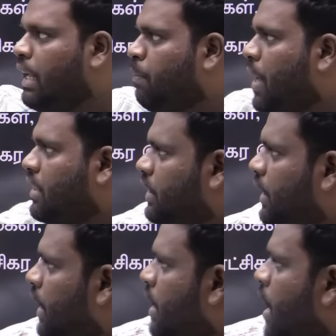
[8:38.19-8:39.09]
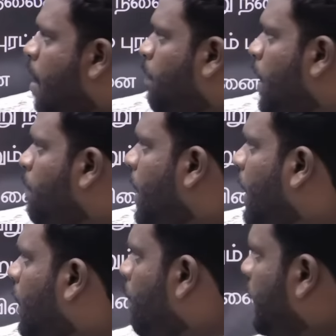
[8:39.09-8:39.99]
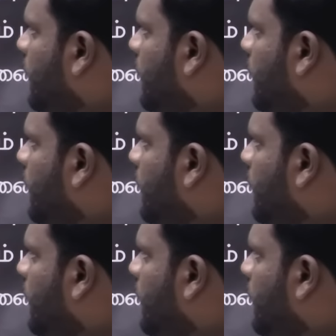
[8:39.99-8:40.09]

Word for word: பார்த்தது அப்படியே பாருங்க டாபிக்